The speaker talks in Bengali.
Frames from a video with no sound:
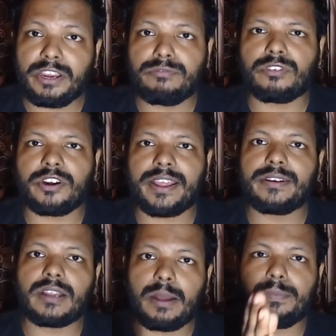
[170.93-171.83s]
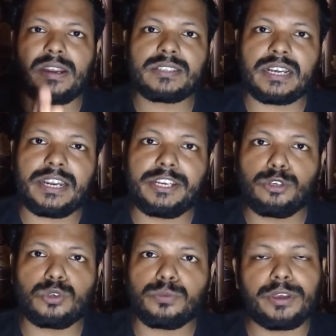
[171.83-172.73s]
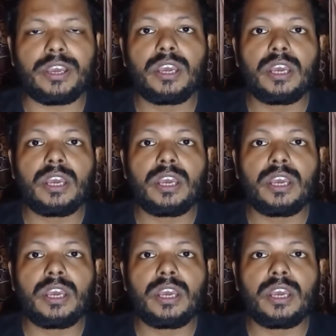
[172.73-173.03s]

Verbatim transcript: ইম্পর্টেন্ট আপনারা জানেন ইউটিউবে